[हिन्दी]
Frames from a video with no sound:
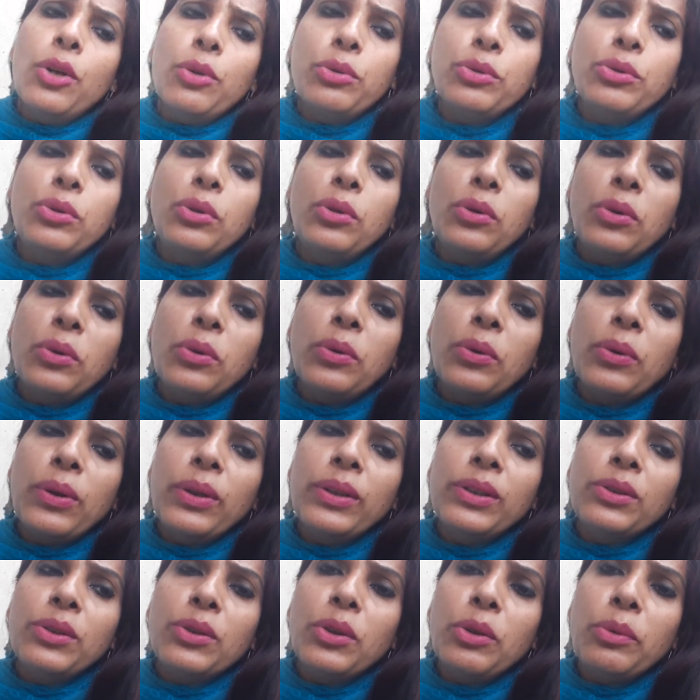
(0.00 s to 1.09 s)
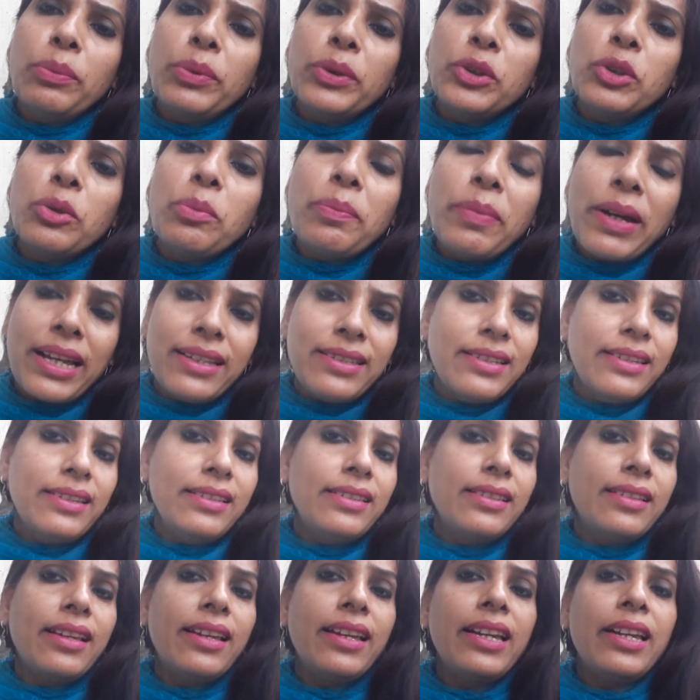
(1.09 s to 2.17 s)
कुछ लोगों को इसके ऊपर जो
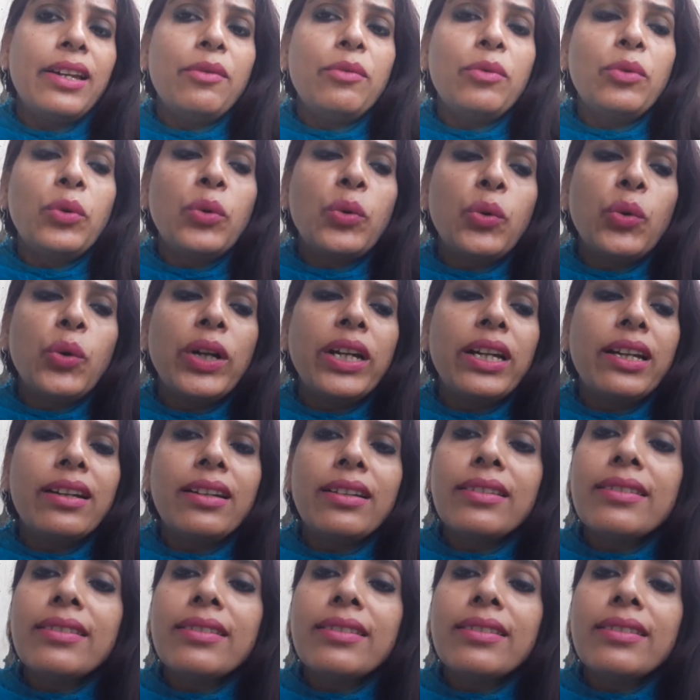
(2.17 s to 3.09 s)
पैचेस हैं वो एक